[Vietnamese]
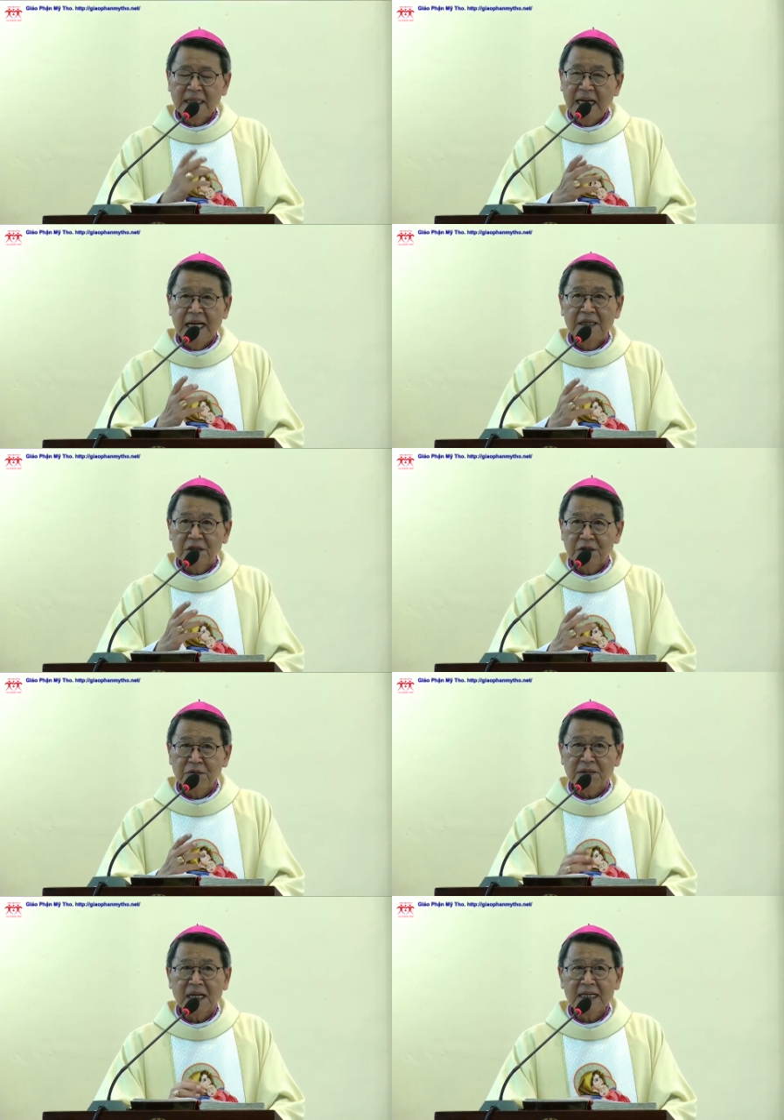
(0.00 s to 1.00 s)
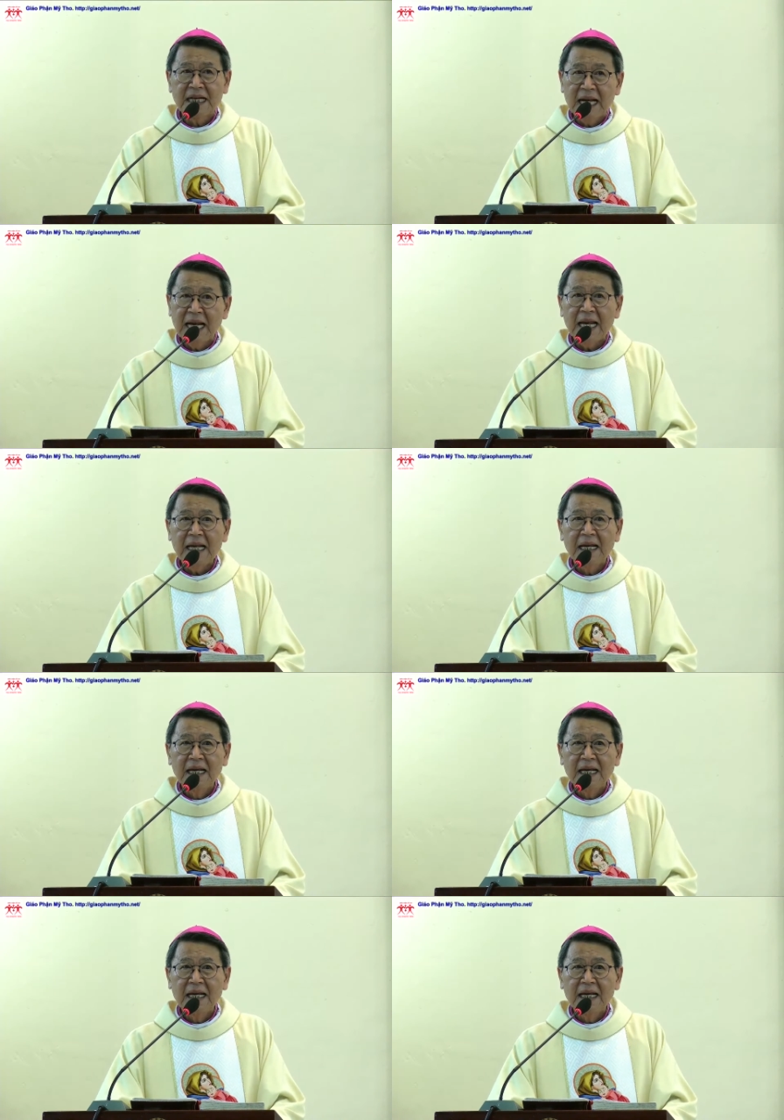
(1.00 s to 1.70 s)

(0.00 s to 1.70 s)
kể cho chúng ta nghe